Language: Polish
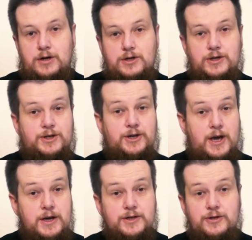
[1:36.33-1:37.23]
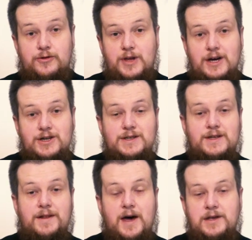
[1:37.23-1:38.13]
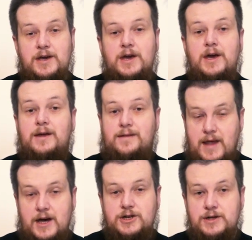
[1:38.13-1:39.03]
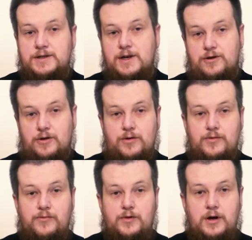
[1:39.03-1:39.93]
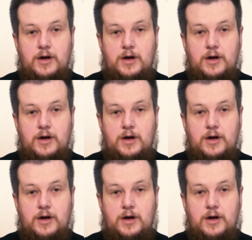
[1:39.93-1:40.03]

Czyż nie jest to także zadanie naszych seniorów?